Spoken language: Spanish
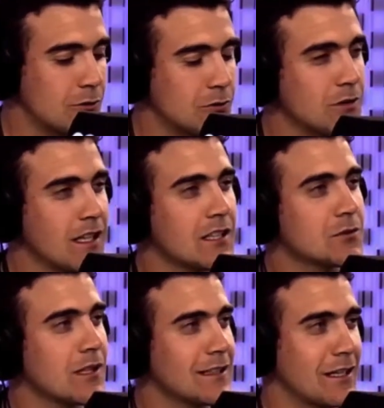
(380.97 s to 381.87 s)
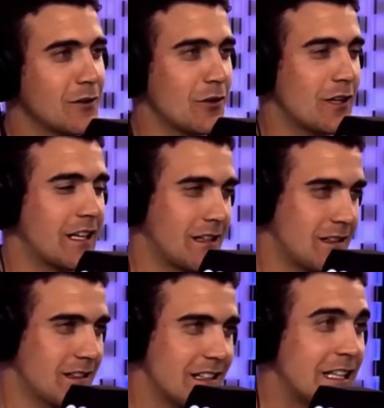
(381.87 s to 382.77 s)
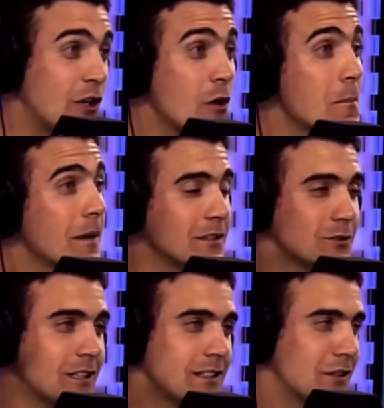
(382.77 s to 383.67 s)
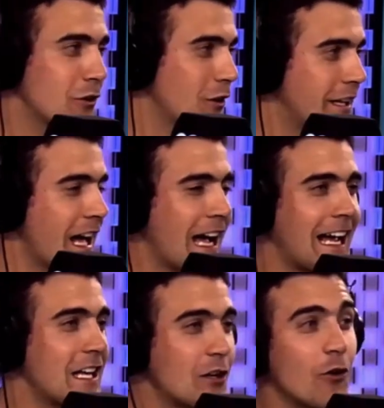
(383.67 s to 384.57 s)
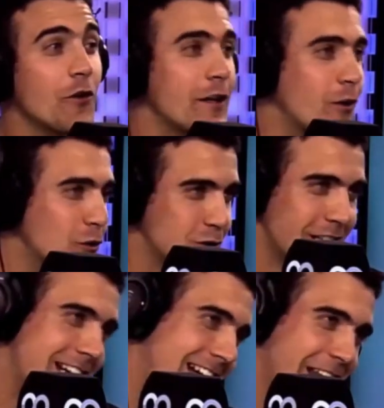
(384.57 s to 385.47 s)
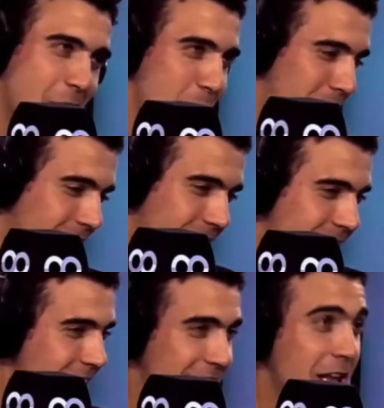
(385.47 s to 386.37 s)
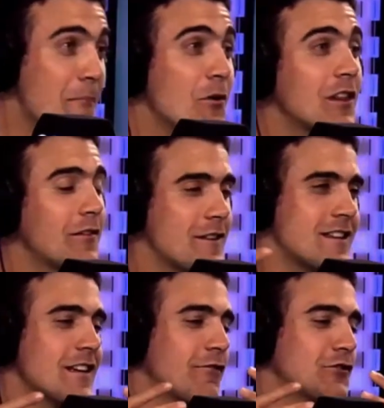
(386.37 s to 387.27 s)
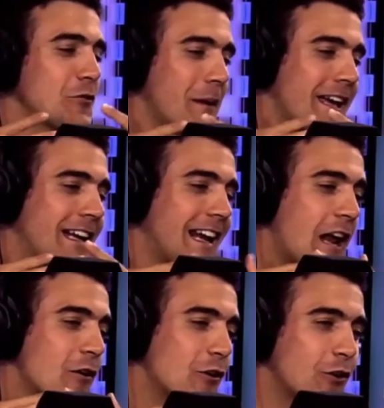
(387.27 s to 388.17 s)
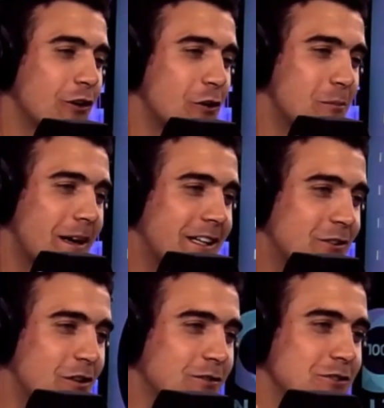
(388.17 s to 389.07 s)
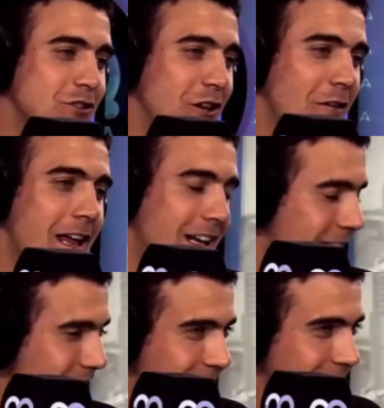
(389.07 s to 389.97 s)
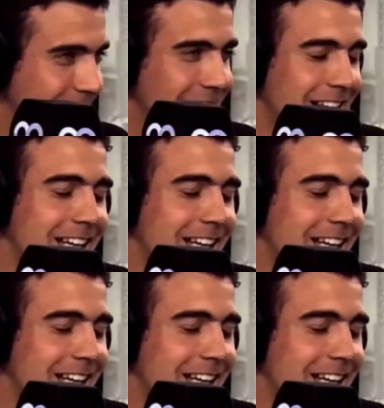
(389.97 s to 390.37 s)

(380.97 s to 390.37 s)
tú tienes una tecnología y compras otra tecnología, acá hay códigos en cada una. Y es muy difícil en el fondo mezclar los códigos para que todo funcione bien. Eh,